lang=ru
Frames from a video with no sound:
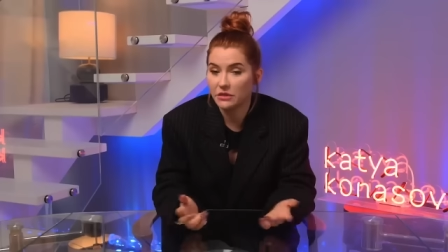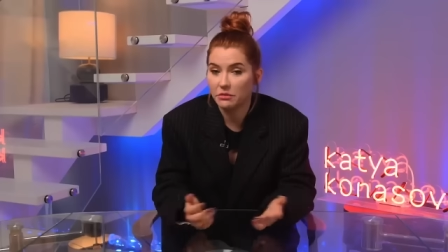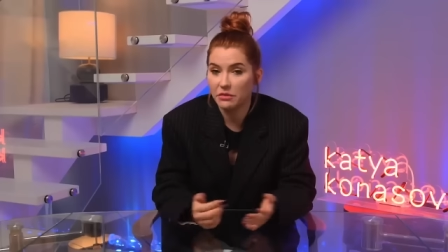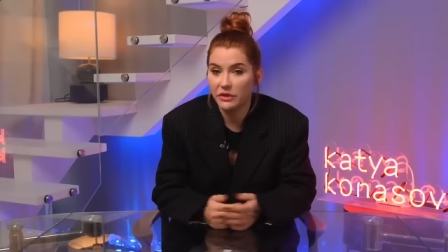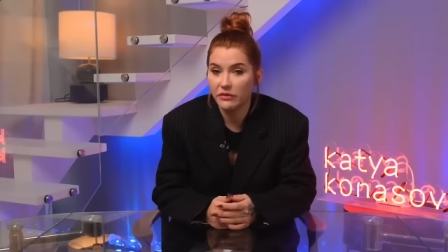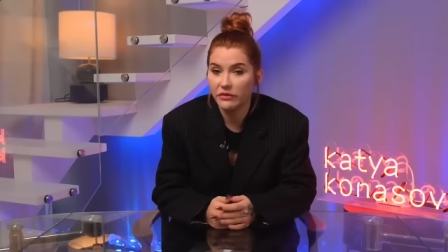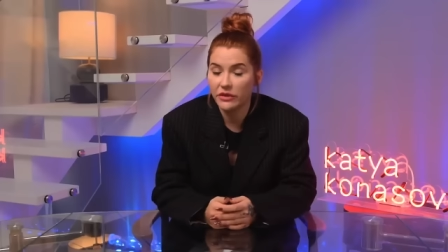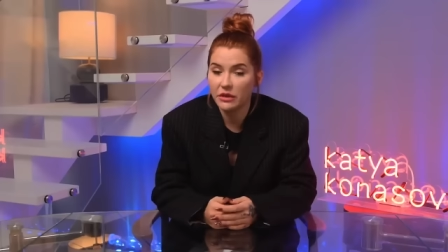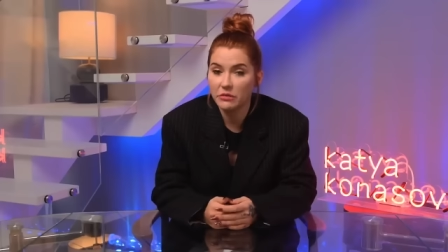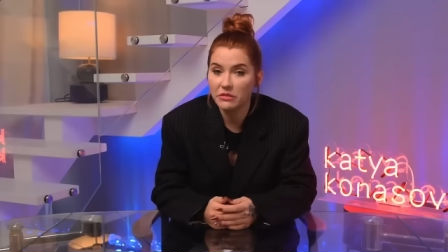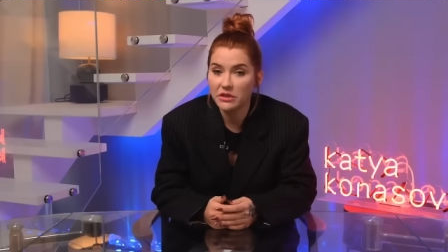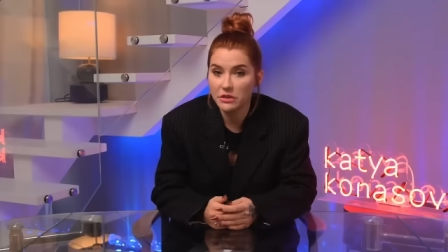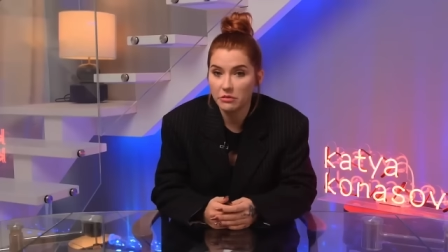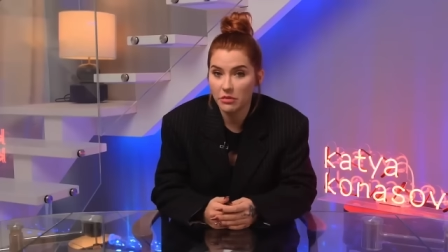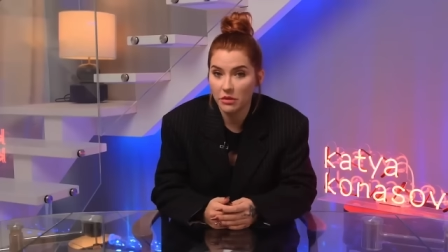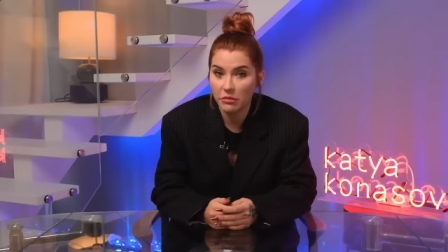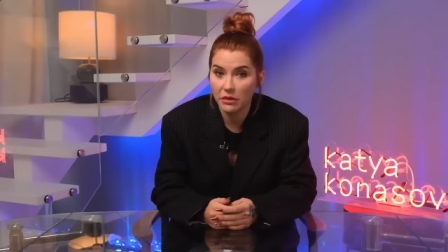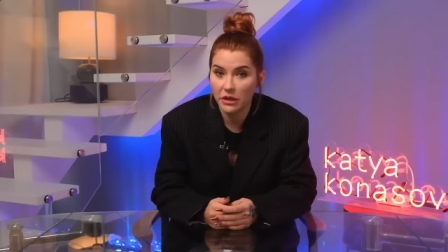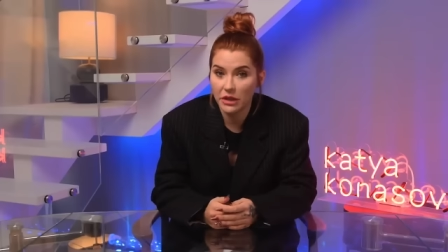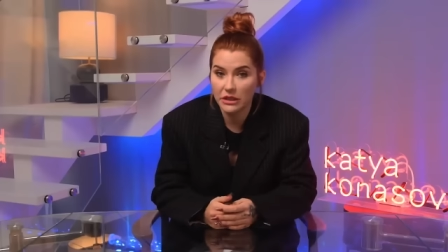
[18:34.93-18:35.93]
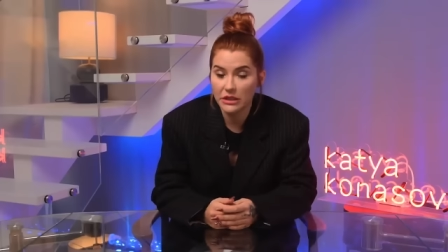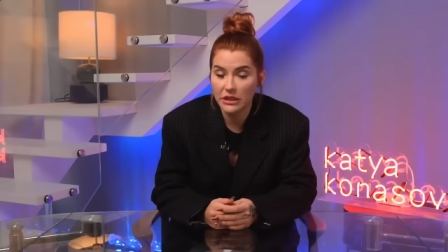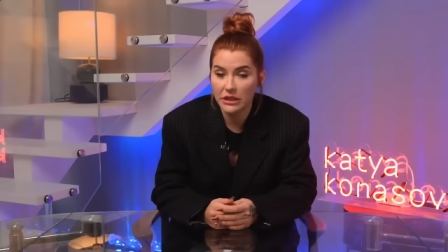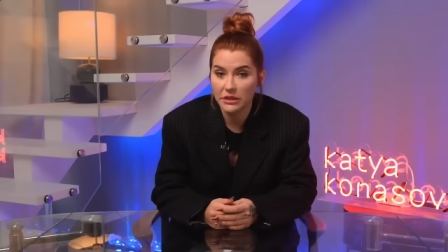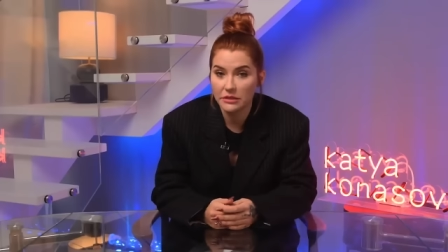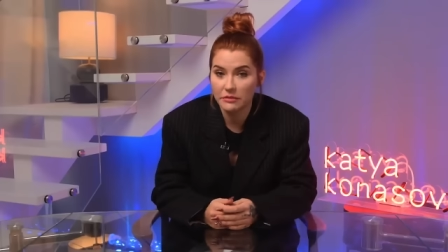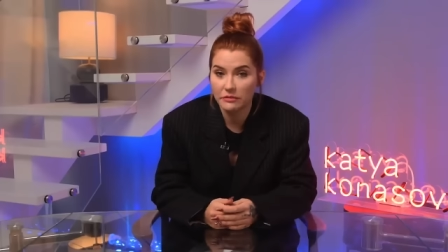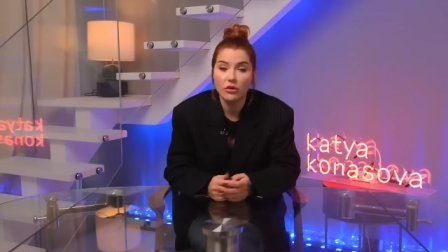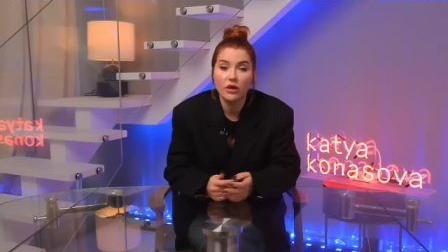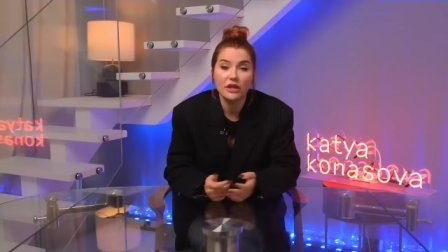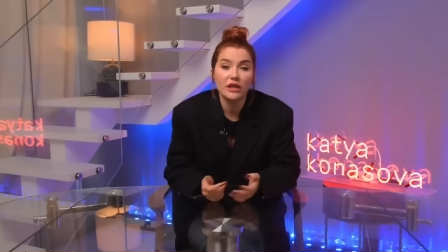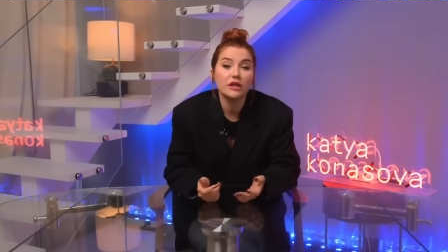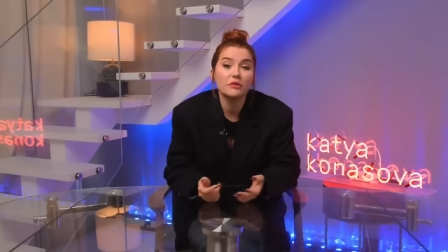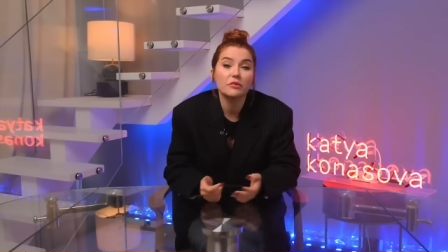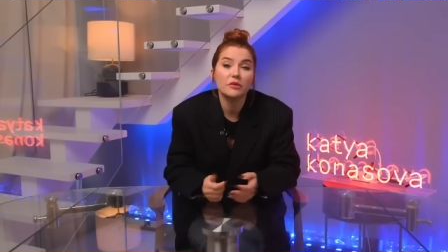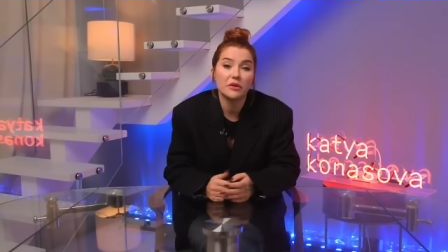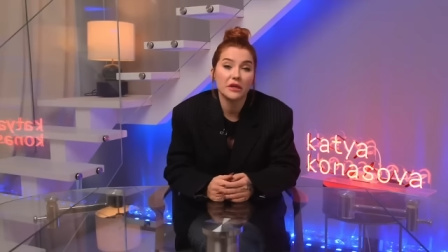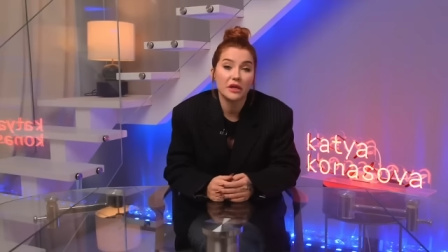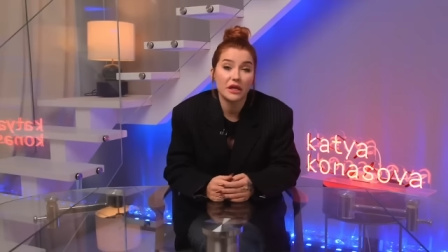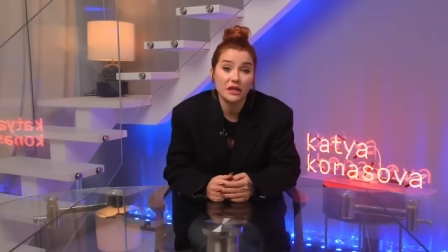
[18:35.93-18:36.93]
Теперь время себя показать. Ну а я,
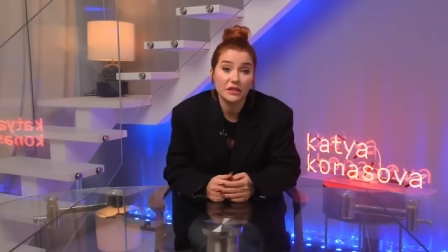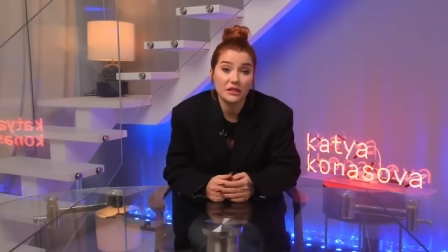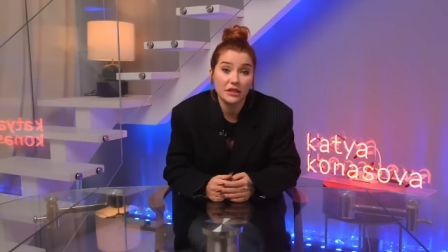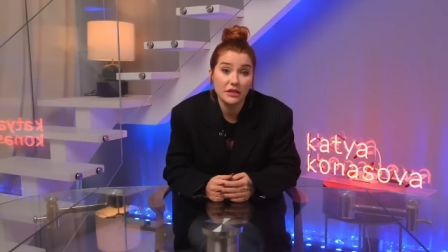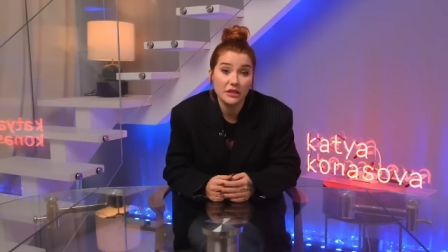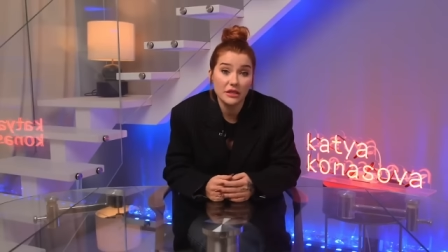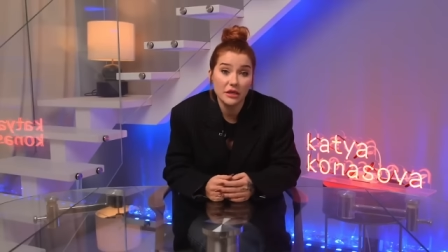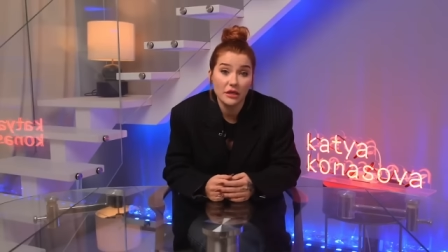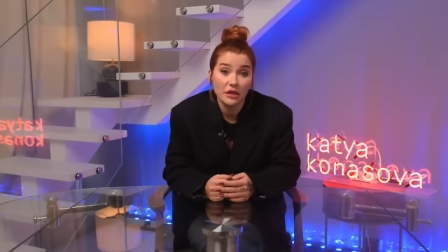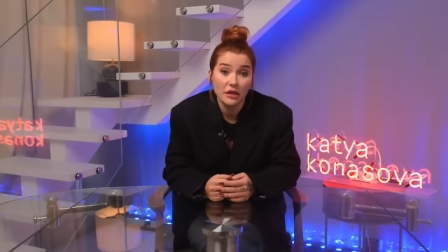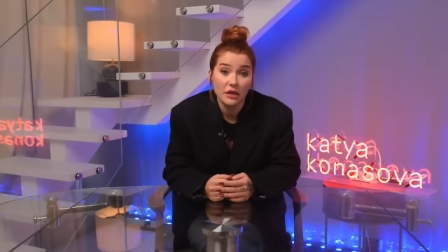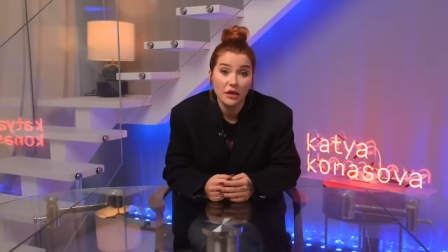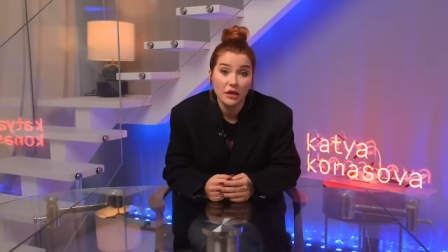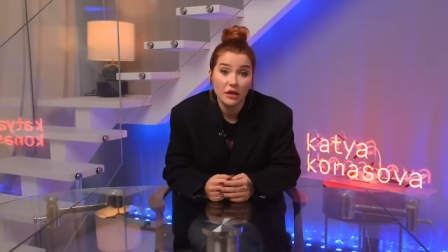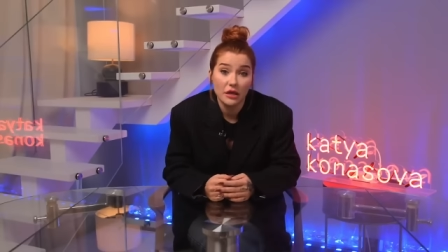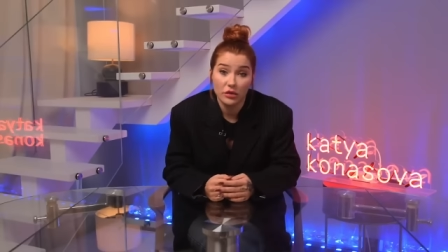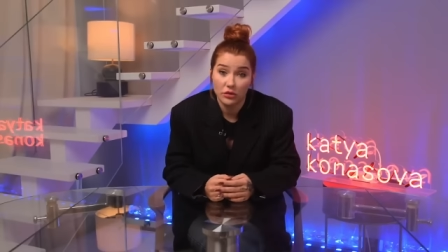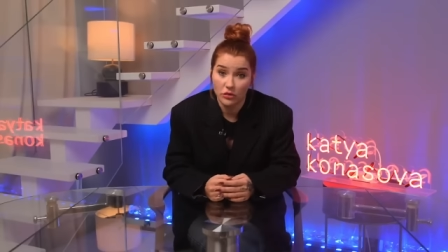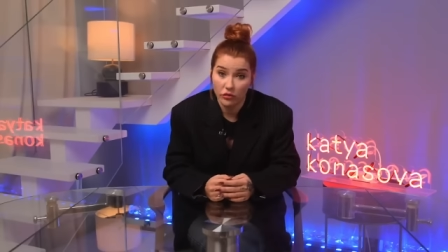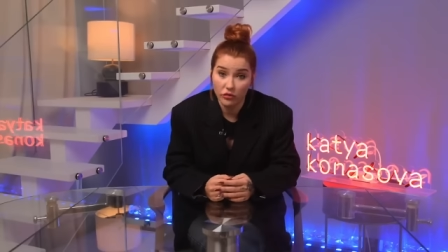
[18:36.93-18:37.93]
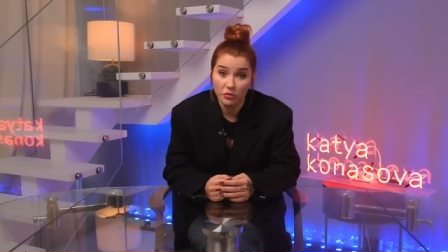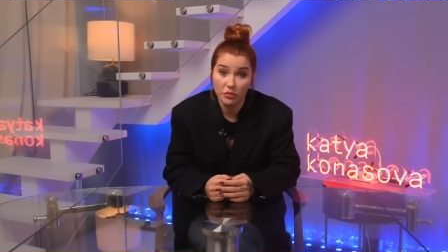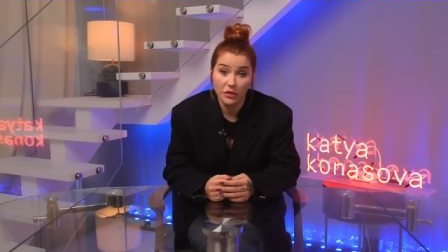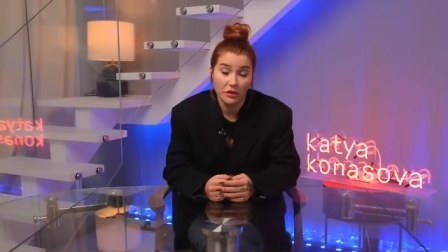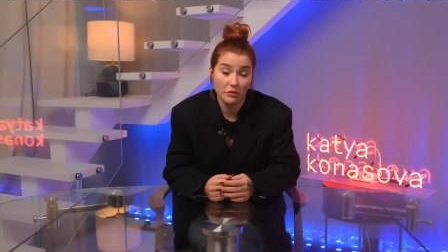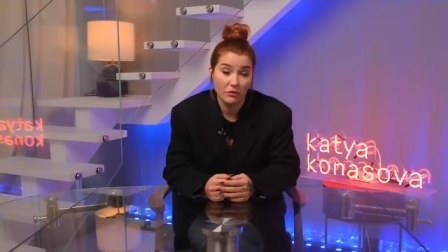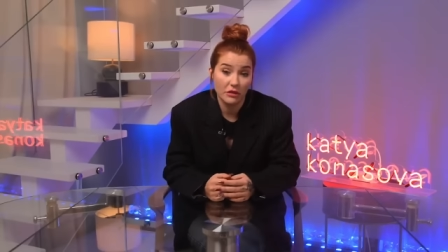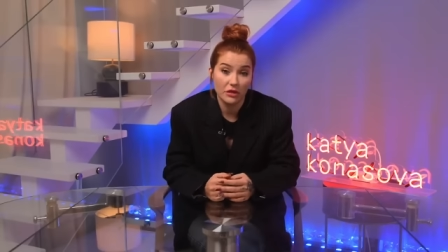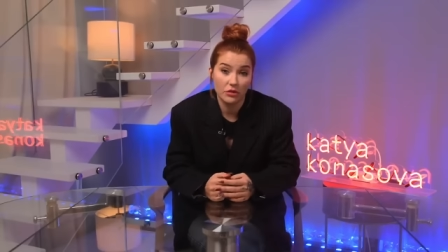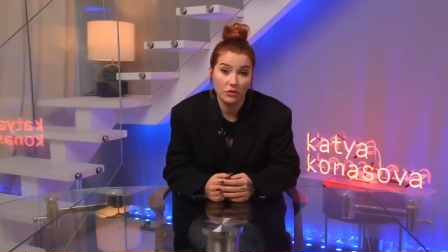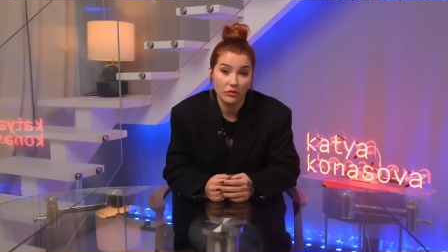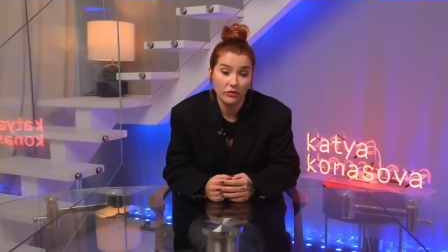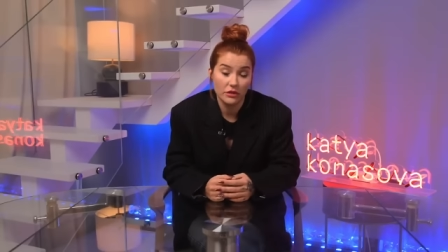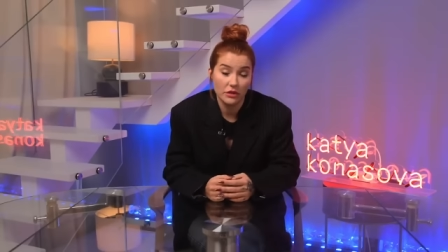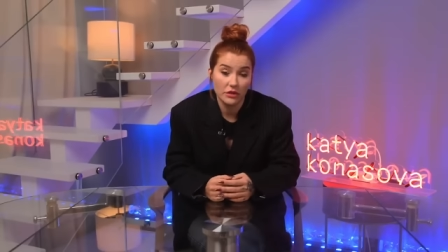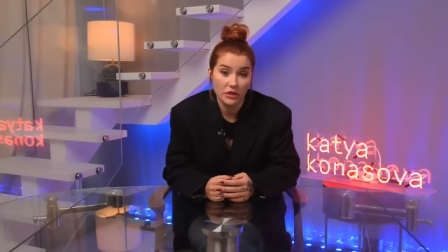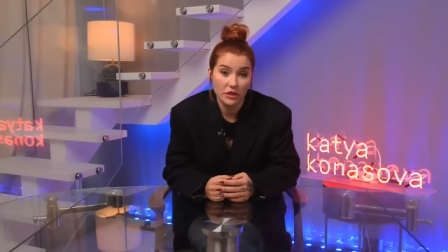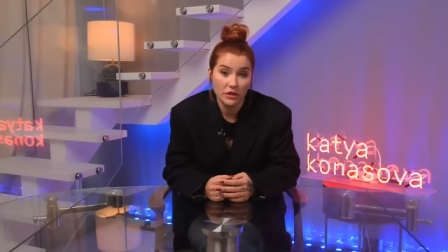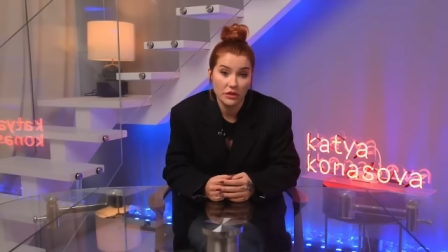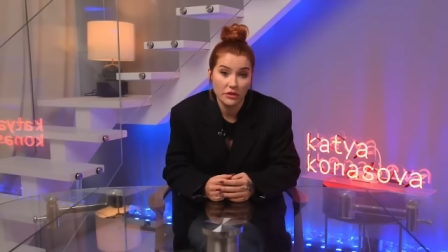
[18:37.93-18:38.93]
например, как зритель, готова принимать новые
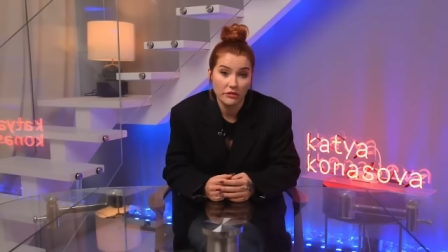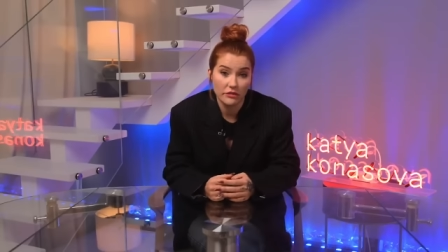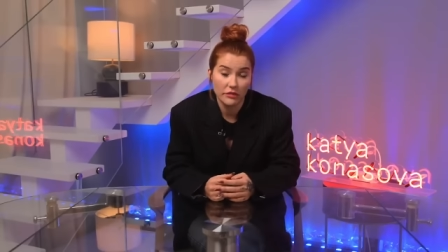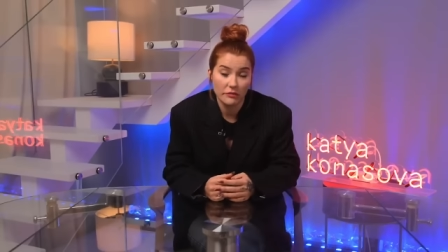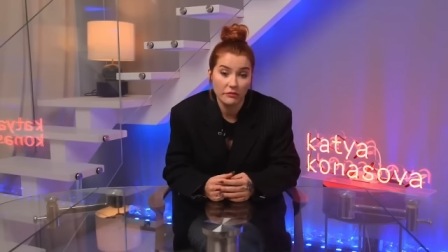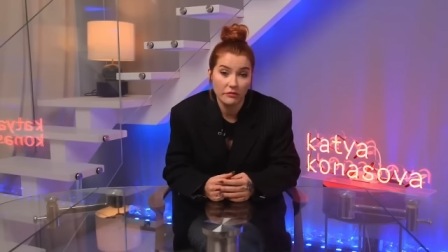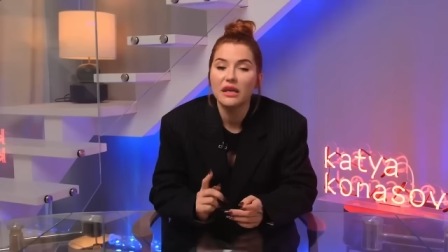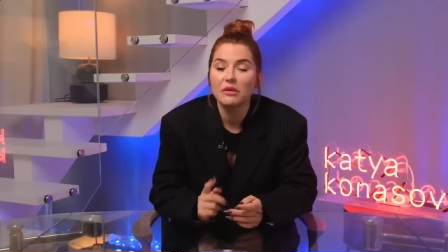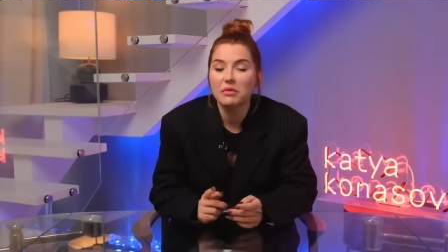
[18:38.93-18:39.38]
инициативы.